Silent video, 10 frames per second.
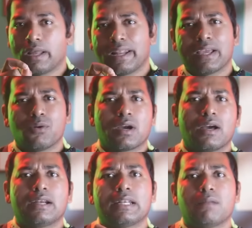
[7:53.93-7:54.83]
అలాగే ఒక
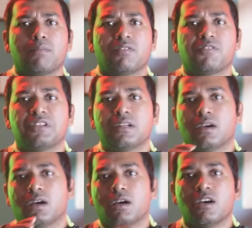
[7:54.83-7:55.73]
టెన్ బై ఫిఫ్టీన్
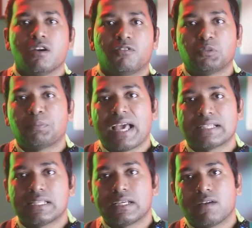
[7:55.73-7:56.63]
ఫుడ్
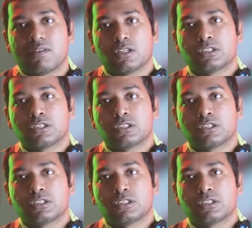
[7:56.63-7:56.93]
ప్లాస్టిక్ కవర్